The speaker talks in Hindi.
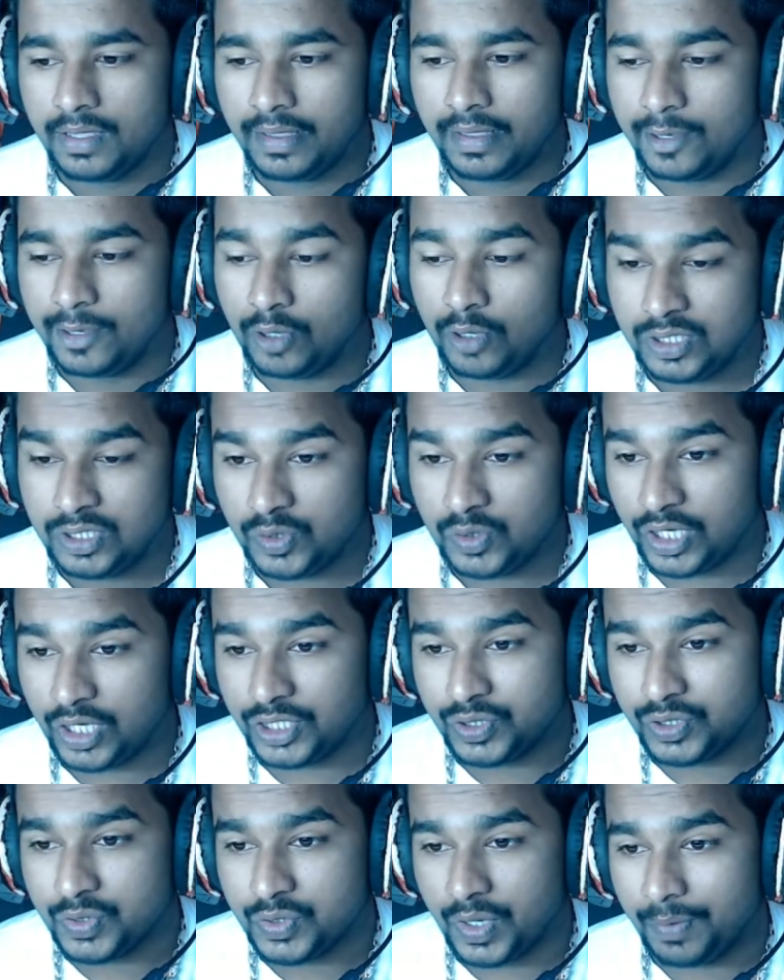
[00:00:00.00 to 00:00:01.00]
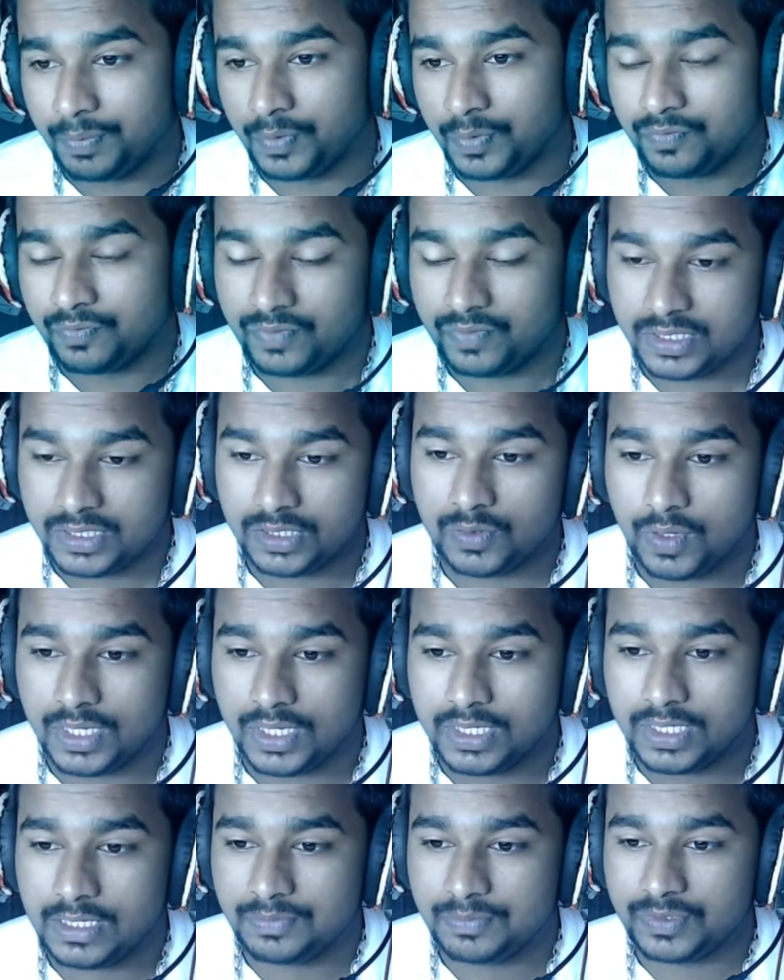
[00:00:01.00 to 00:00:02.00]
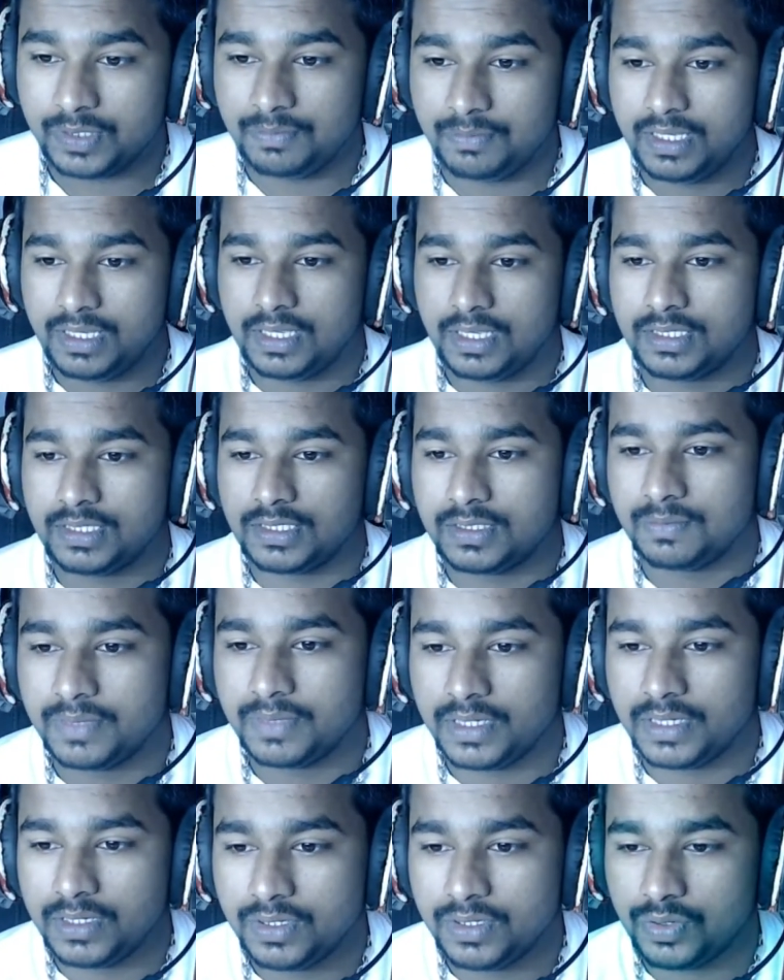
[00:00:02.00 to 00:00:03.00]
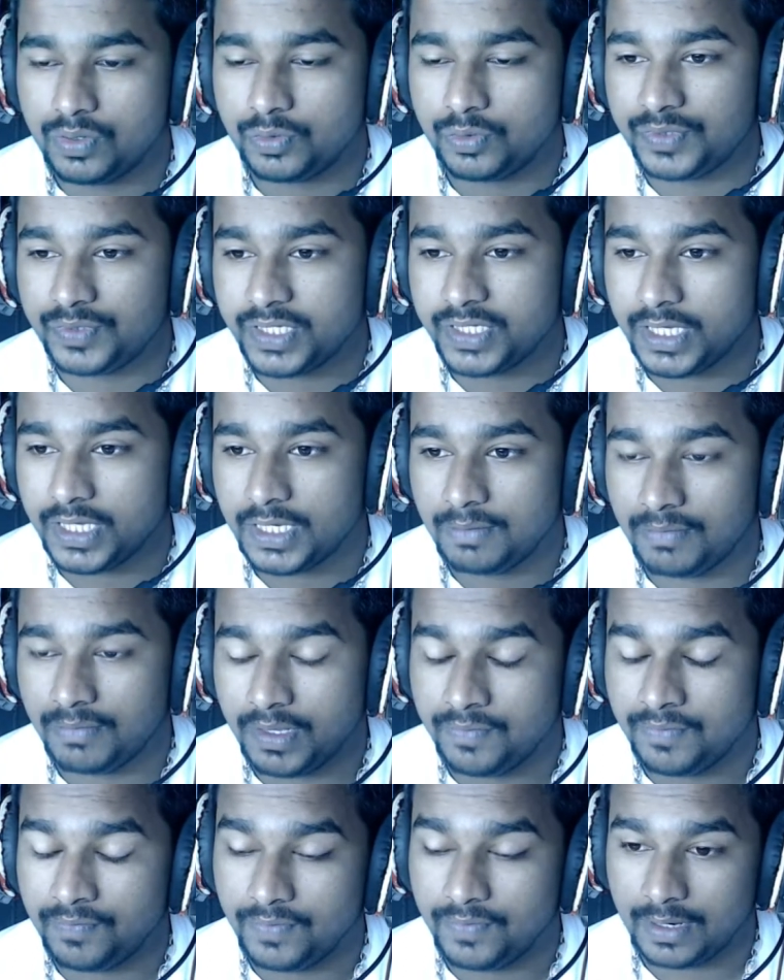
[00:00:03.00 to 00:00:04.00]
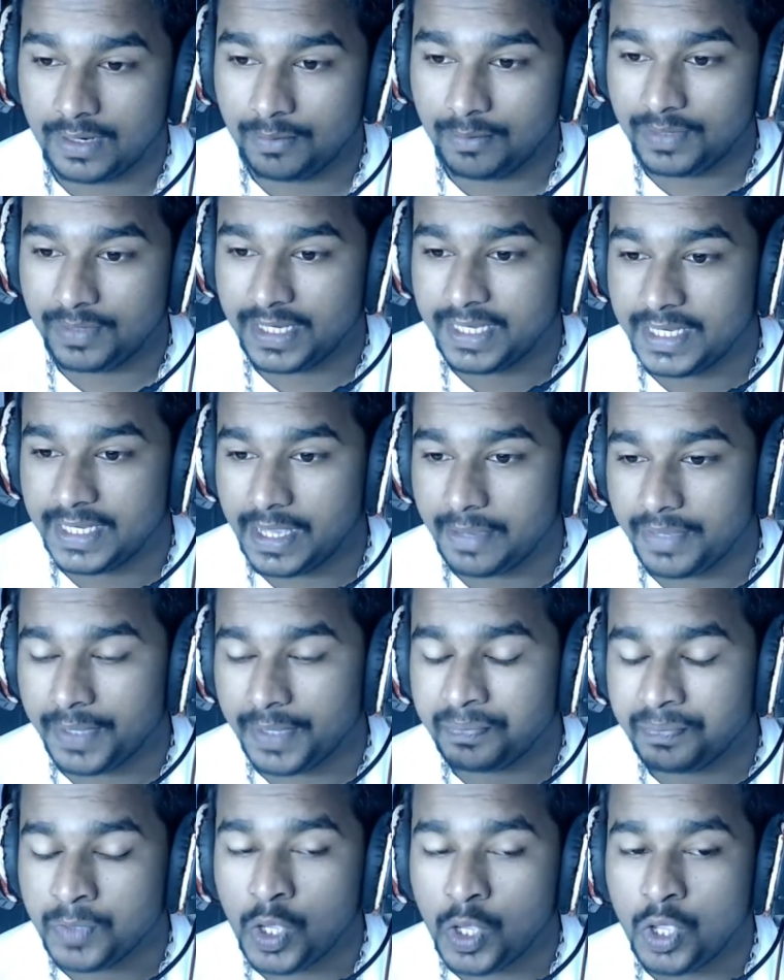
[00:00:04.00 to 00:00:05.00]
हेलो गाइस तो कैसे हो आप लोग फिर से स्वागत है आप सभी का मेरे यूट्यूब चैनल में वेलकम टेक इंडिया में